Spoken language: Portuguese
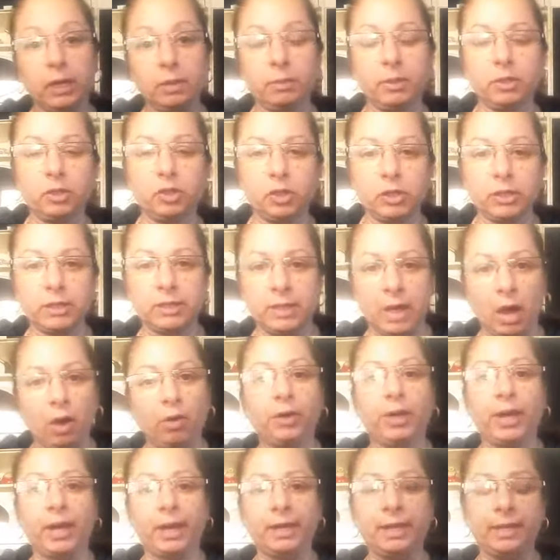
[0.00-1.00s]
gramas de
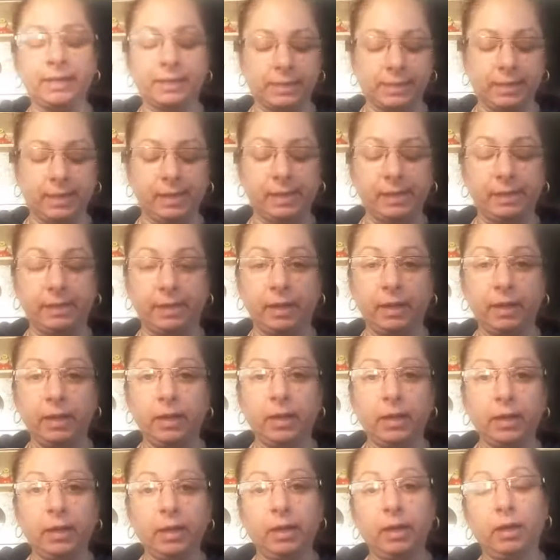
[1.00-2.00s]
sal na receita.
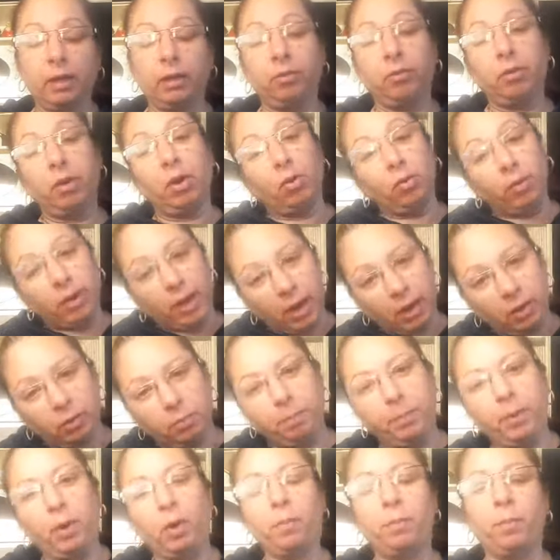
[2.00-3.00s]
Eu
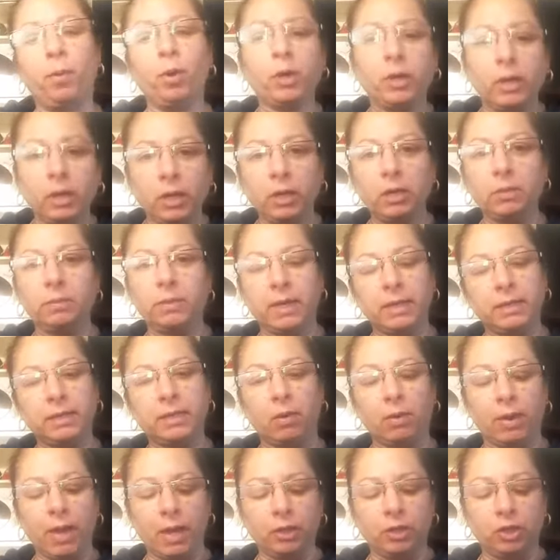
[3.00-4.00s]
quero pôr um pouquinho
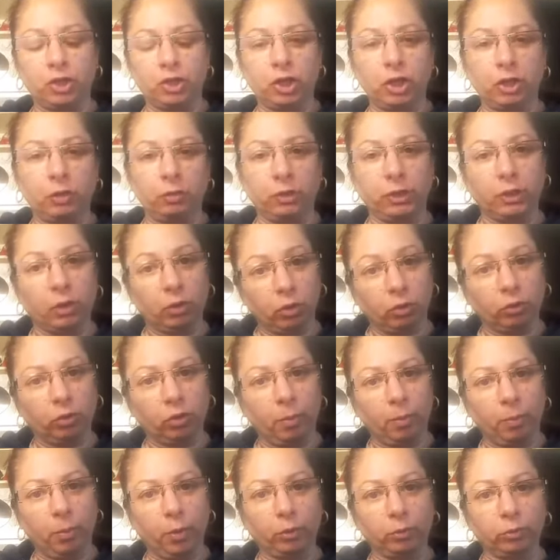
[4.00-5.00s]
mais salgadinho, então
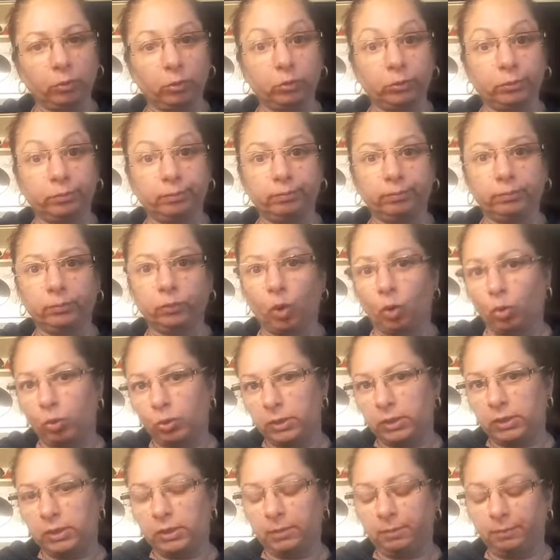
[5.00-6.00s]
eu tô pondo
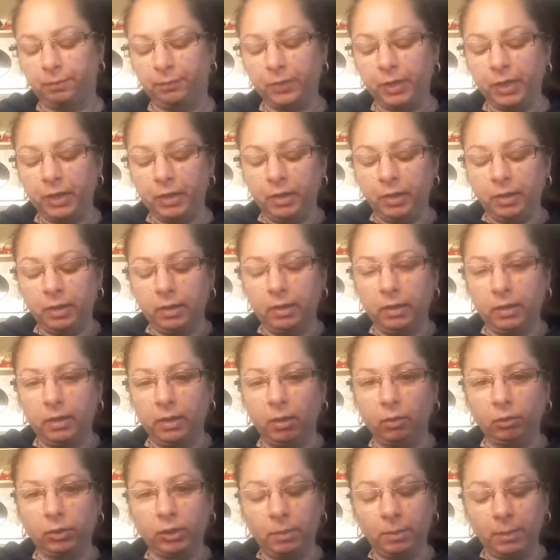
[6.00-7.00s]
12.
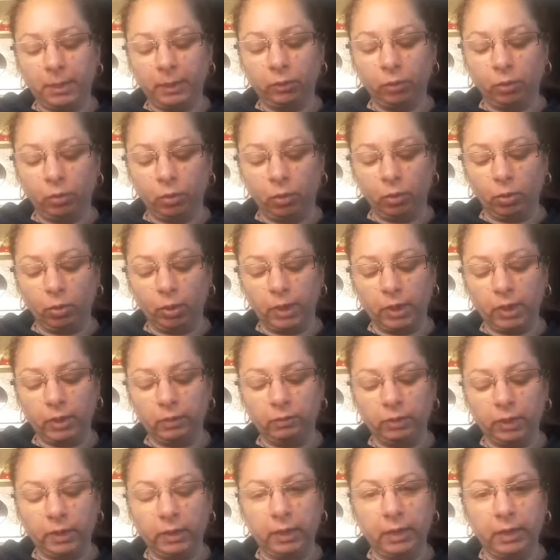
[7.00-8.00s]
E eu também tô
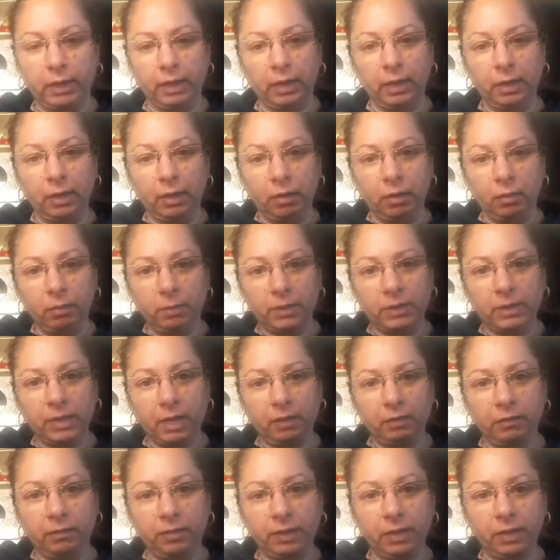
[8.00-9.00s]
colocando aqui umas
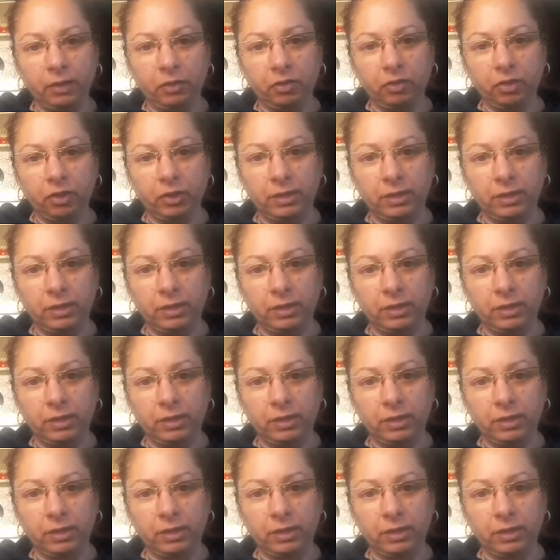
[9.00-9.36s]
ervinhas